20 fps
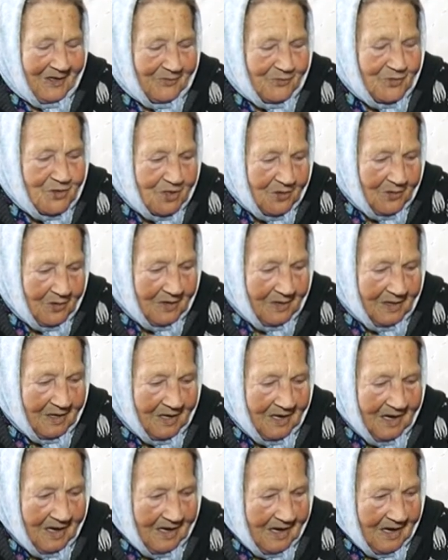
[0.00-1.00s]
Все.
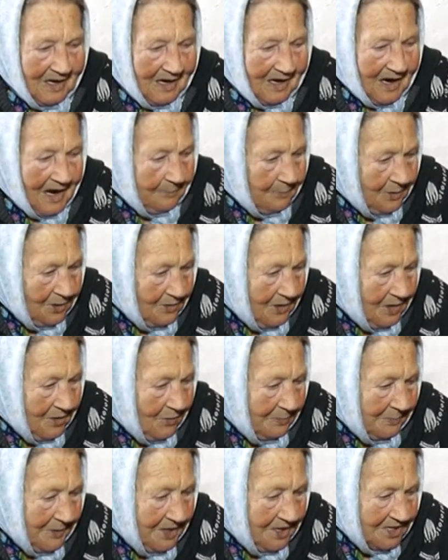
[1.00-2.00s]
Обла
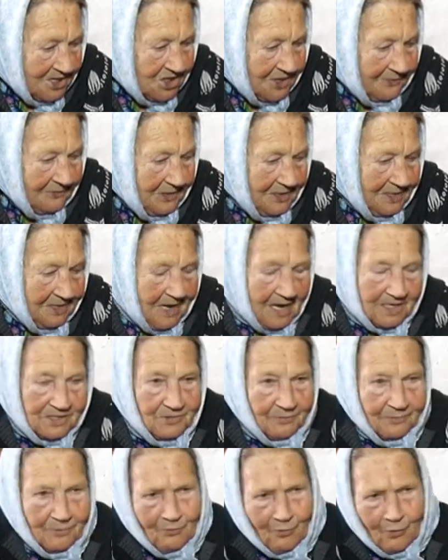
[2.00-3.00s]
облаживали нас в